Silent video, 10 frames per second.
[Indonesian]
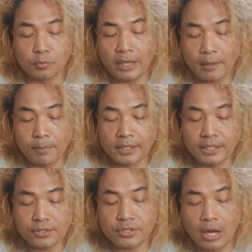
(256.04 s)
supaya
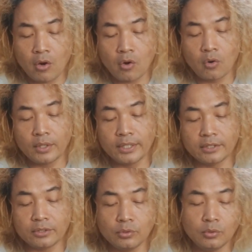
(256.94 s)
berkicau
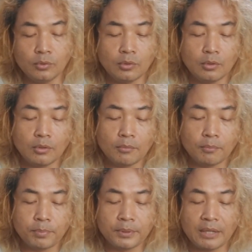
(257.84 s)
itu
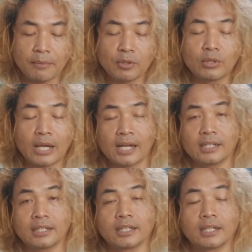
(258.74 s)
bisa
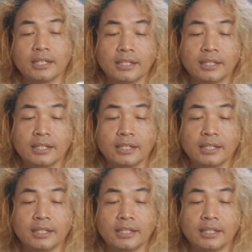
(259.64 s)
menggunakan ini.